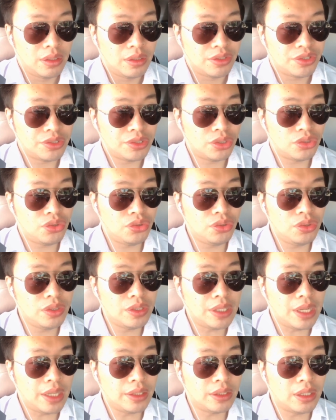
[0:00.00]
其实去
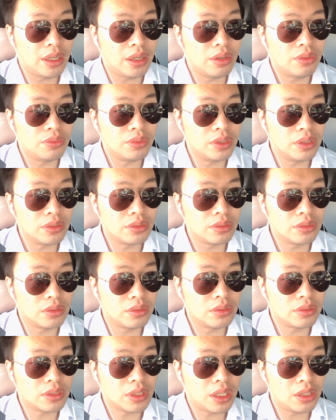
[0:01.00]
年呢，我
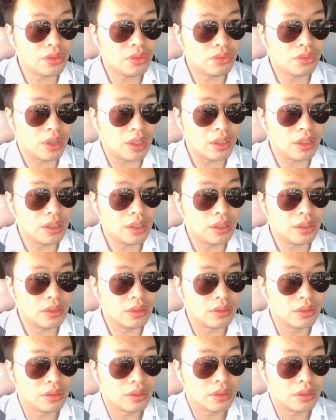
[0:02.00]
就在油管上，